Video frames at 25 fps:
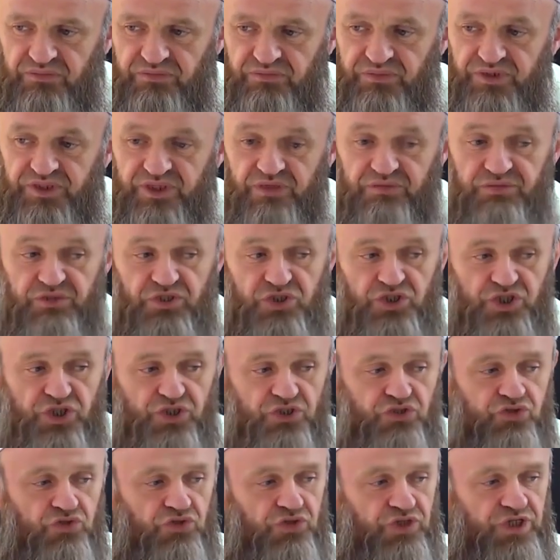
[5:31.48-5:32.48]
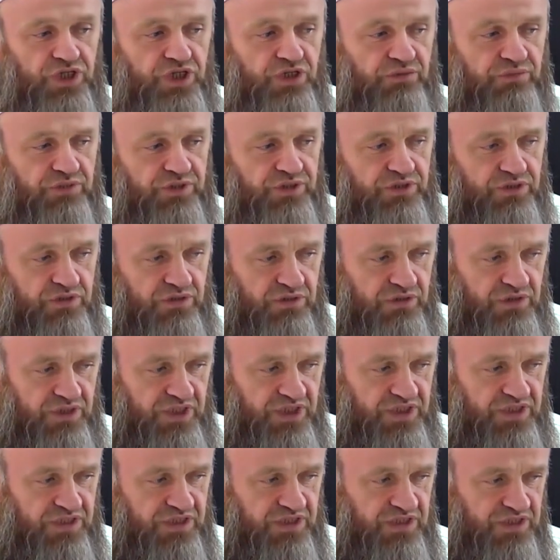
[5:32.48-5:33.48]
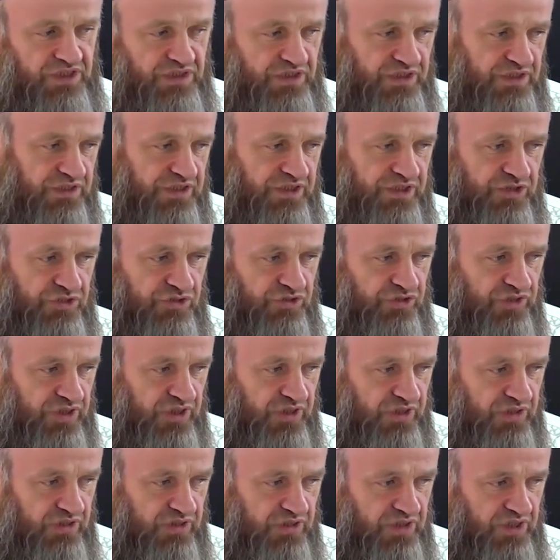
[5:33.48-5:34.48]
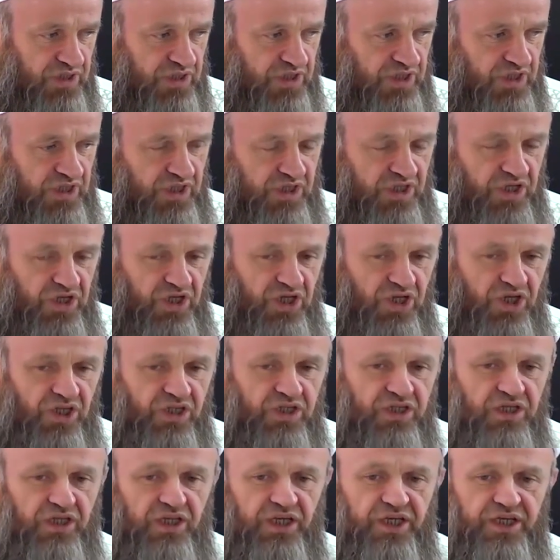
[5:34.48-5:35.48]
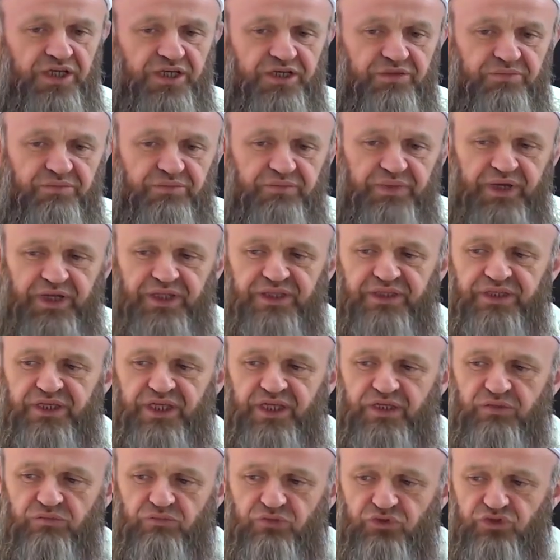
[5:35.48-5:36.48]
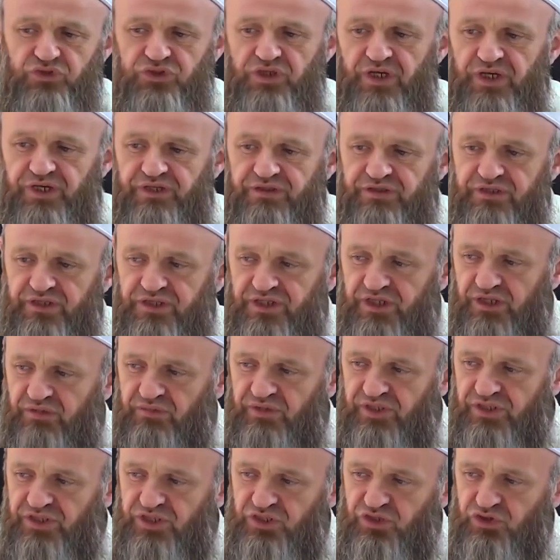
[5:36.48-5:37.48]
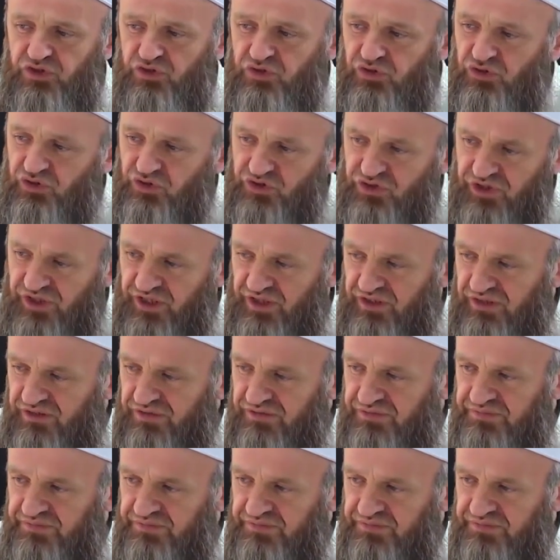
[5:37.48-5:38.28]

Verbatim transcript: Bize bir şey söyleyemez. Kes sesini deriz ona. Allah benden bu saatte namaz istiyorsa